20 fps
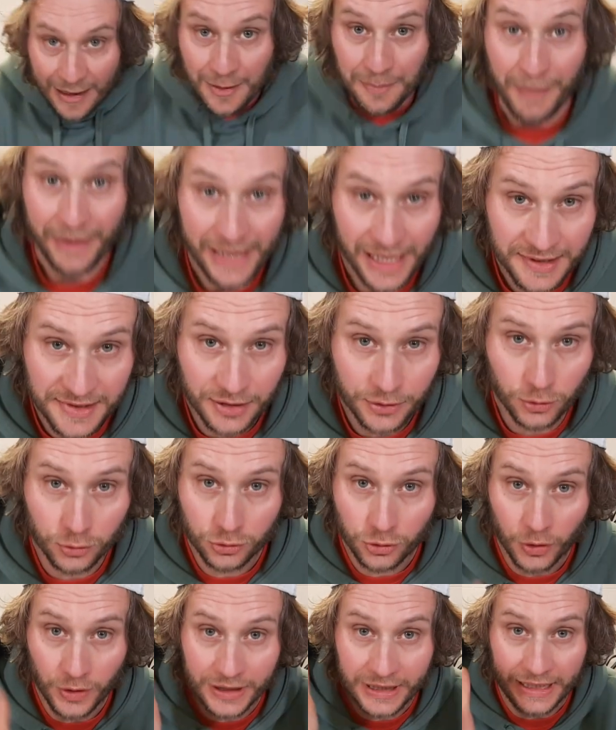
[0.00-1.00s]
Ma
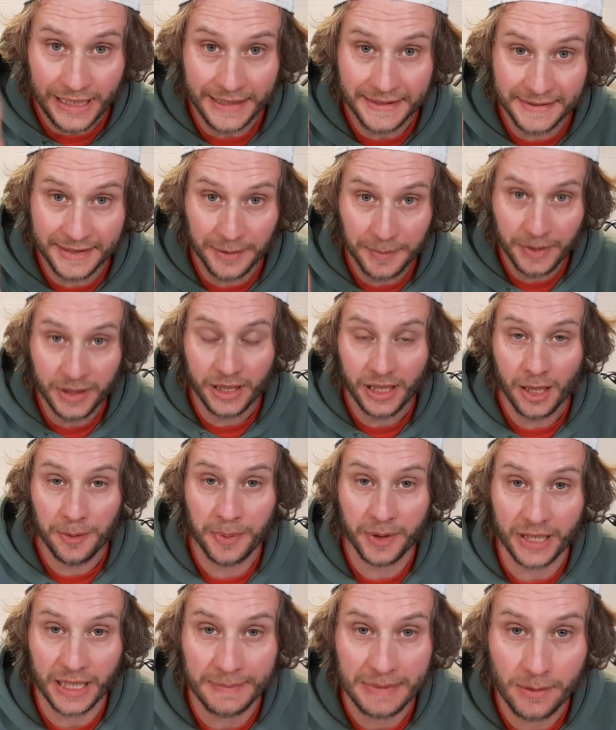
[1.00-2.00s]
innanzitutto grazie mille
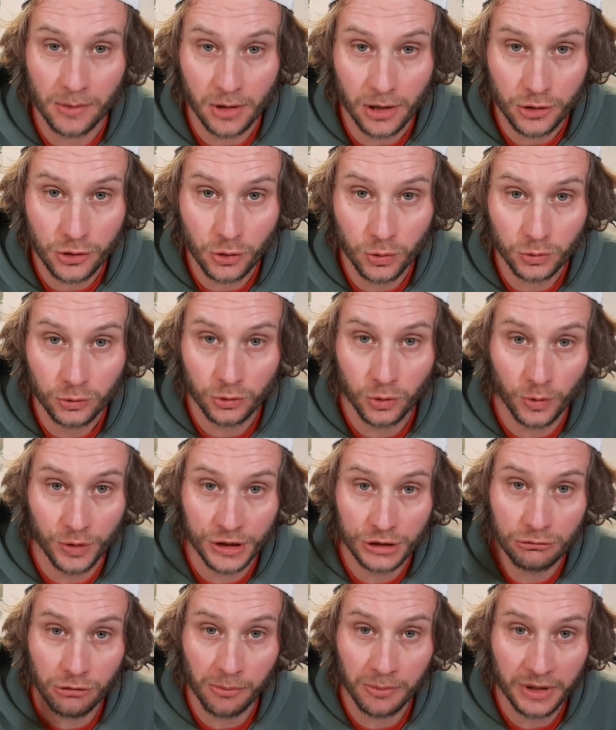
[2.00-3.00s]
perché abbiamo raggiunto
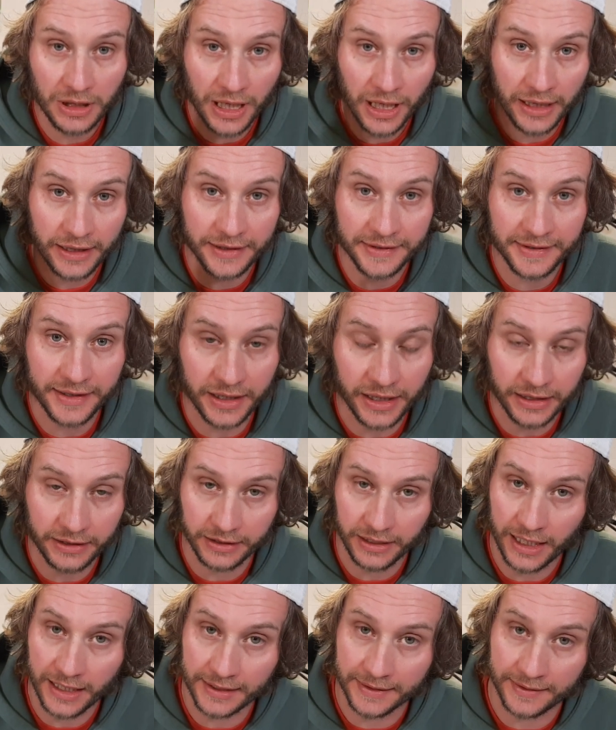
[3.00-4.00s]
i 2000
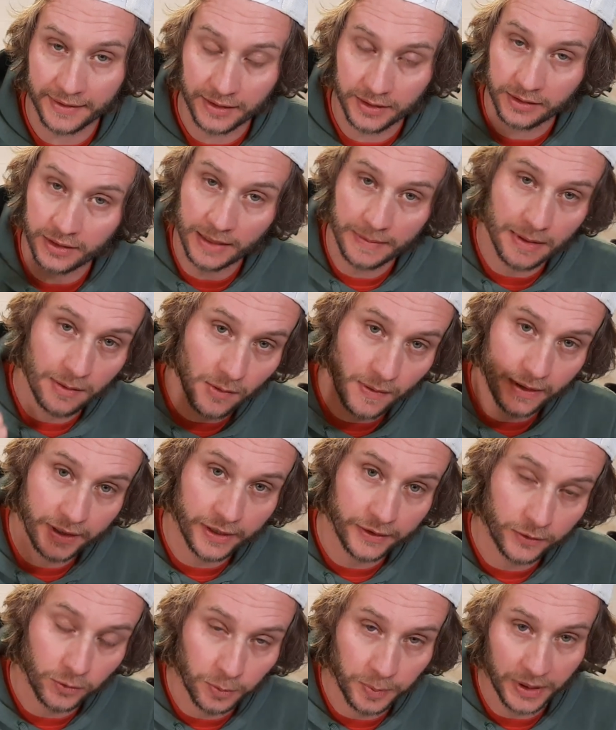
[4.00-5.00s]
iscritti, anzi li abbiamo
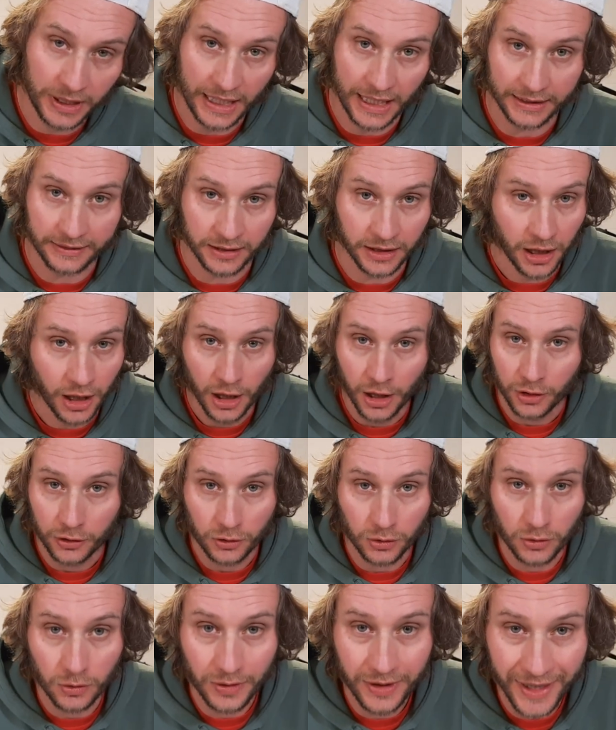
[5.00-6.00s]
anche superati.
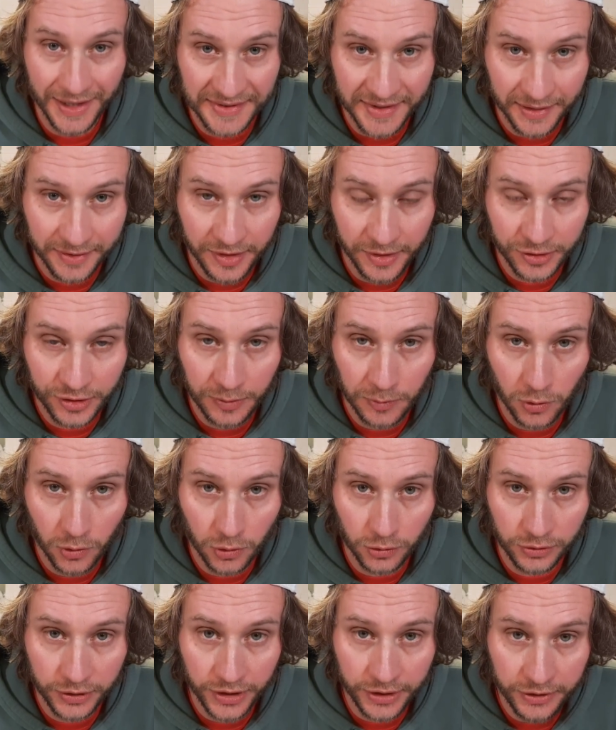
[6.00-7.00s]
Sono gasatissimo,
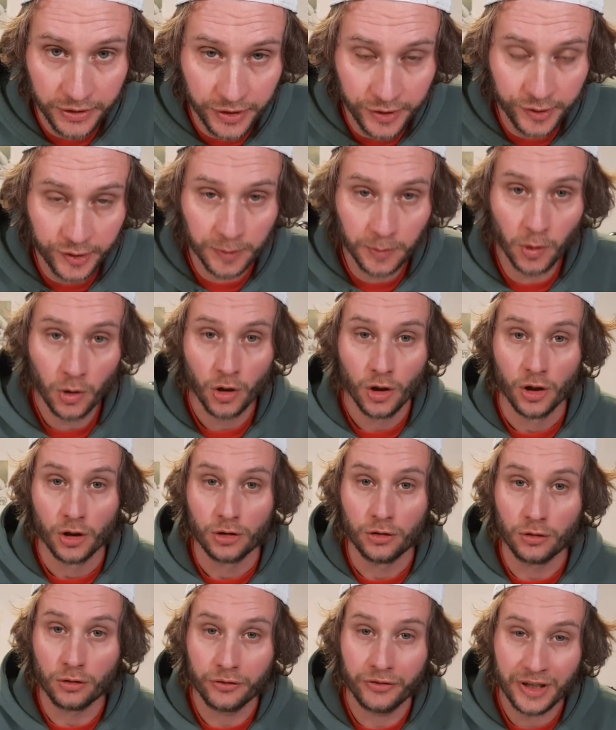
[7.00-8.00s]
contentissimo,
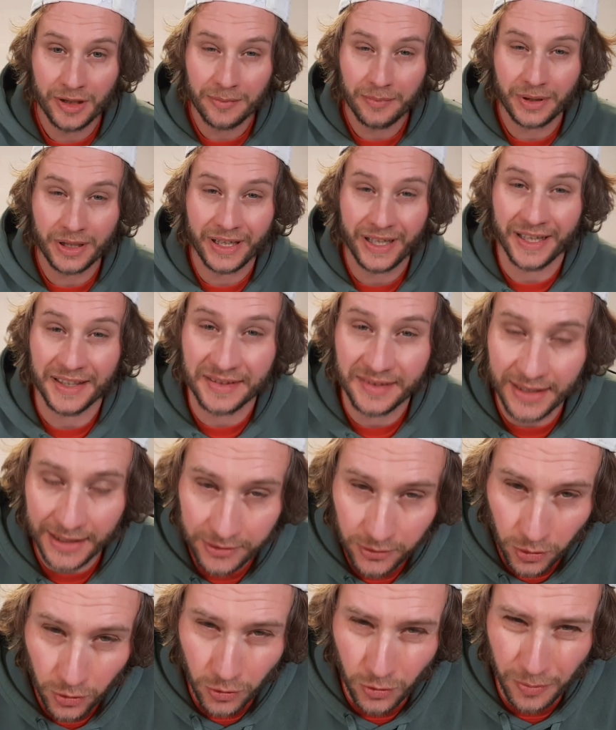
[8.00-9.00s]
novembre è
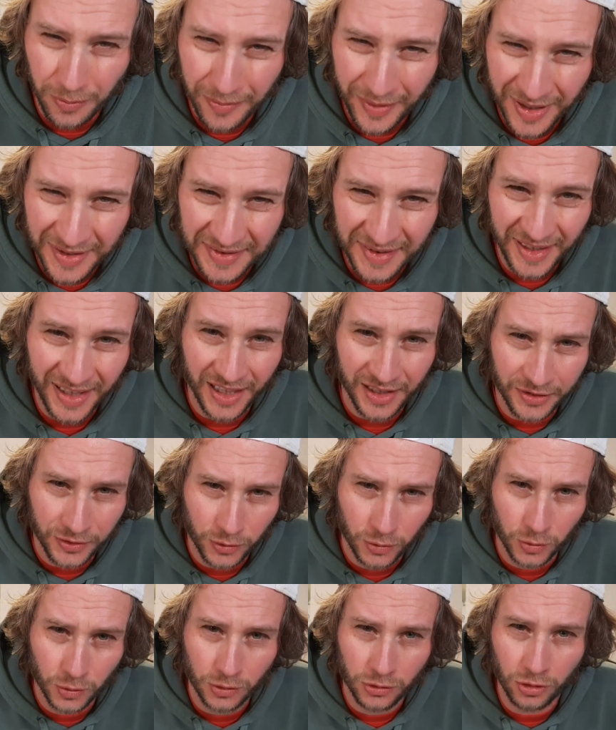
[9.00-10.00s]
stato un mese
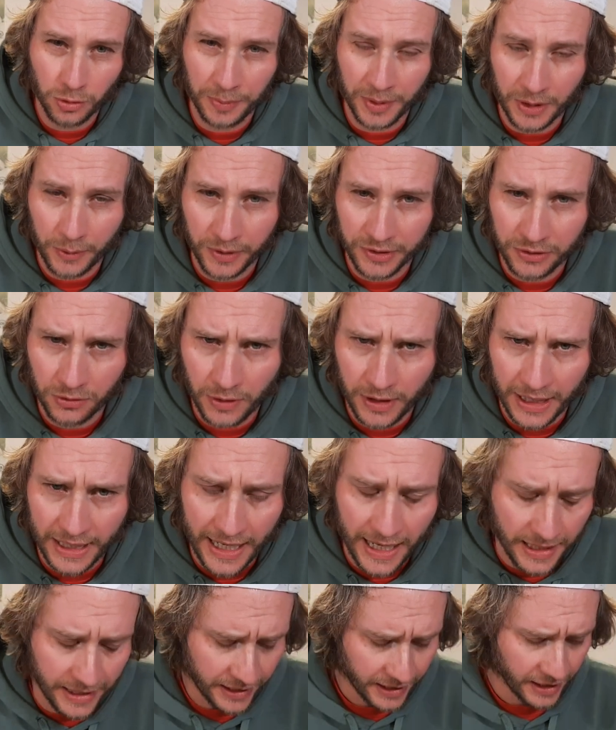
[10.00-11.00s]
assurdo per questo
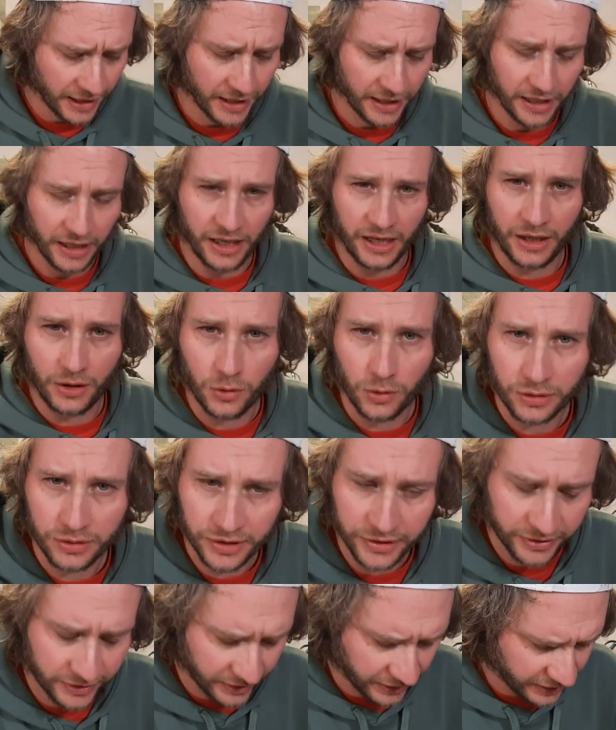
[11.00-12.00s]
canale. Record di
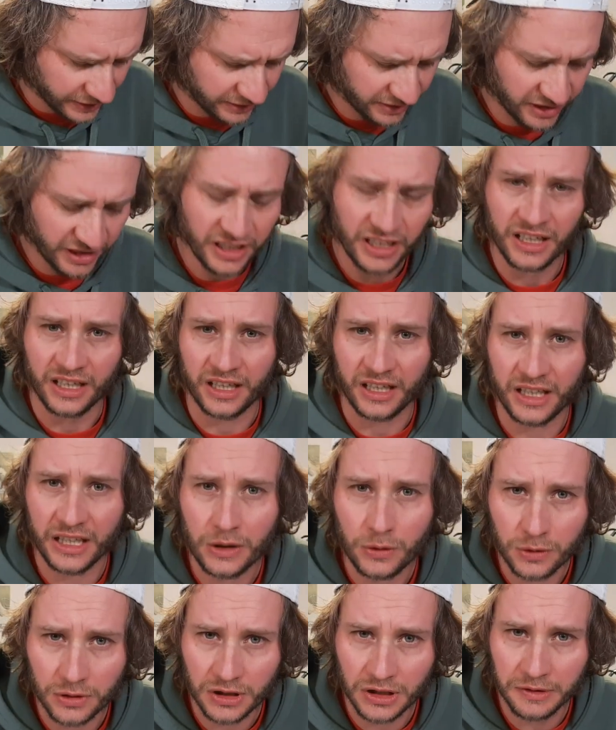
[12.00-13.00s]
iscritti,
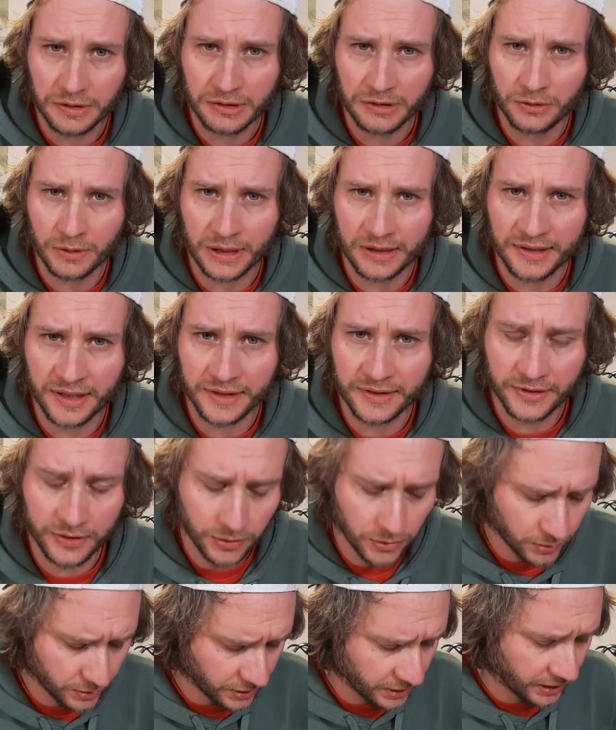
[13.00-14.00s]
record di
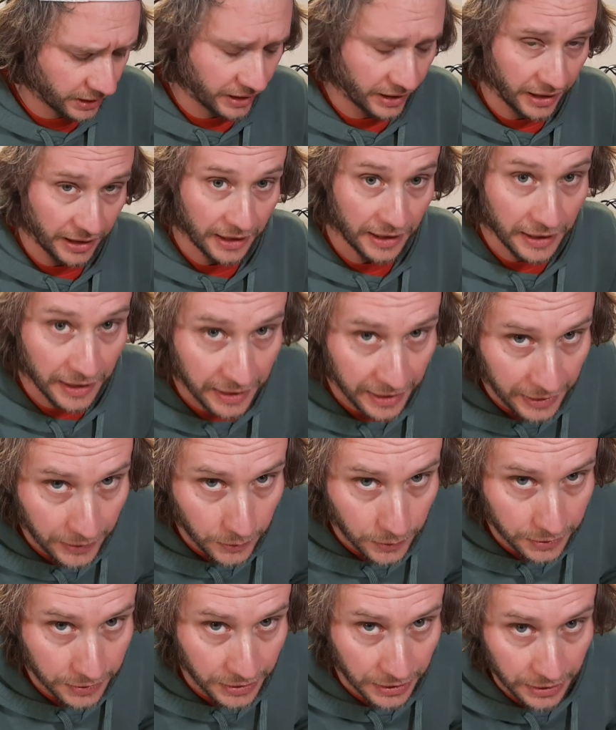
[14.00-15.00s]
visualizzazioni e
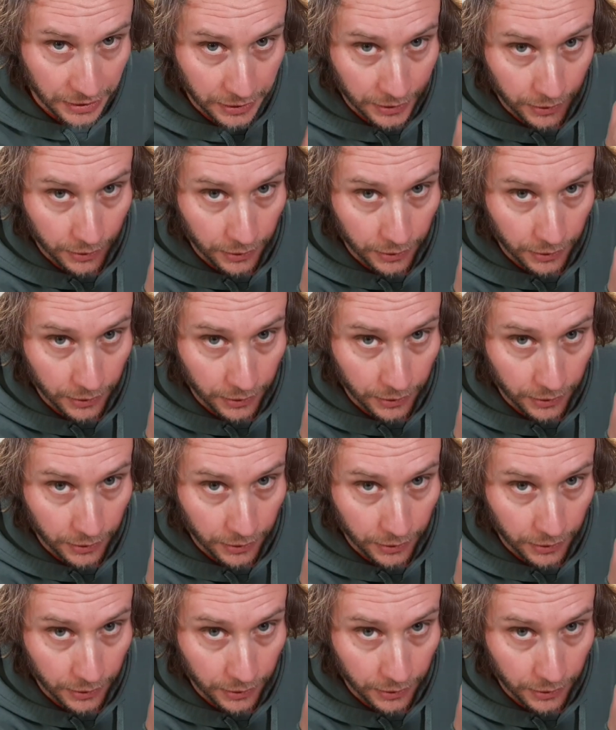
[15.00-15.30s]
record di